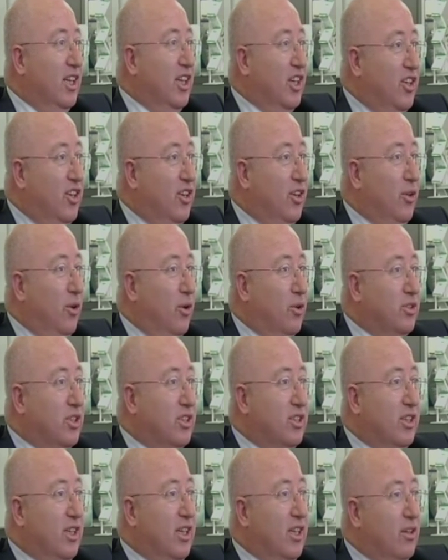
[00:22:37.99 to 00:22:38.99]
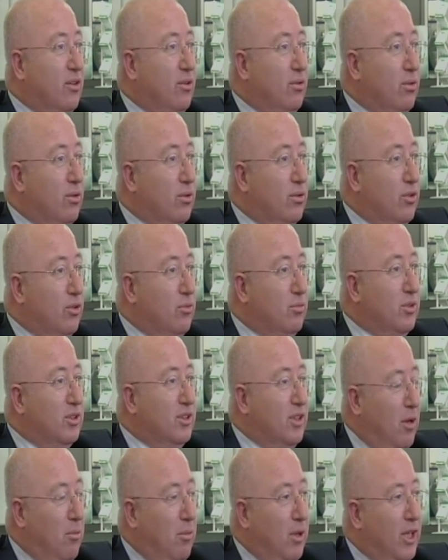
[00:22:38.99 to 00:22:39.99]
İki yıl öncesi ilk
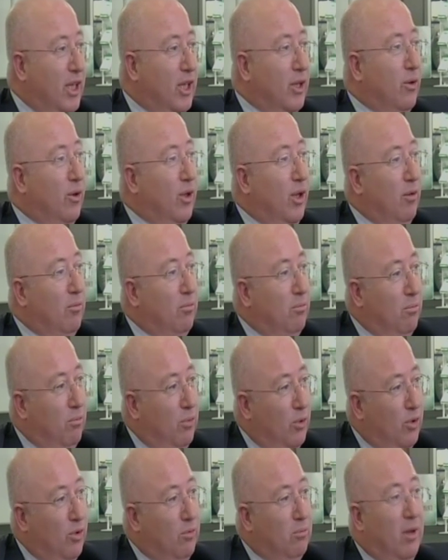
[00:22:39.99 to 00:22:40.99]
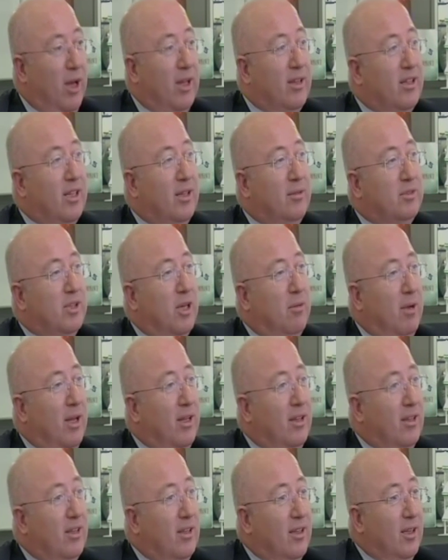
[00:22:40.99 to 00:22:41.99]
kurulduğumuz zamana göre bugün baktığım zaman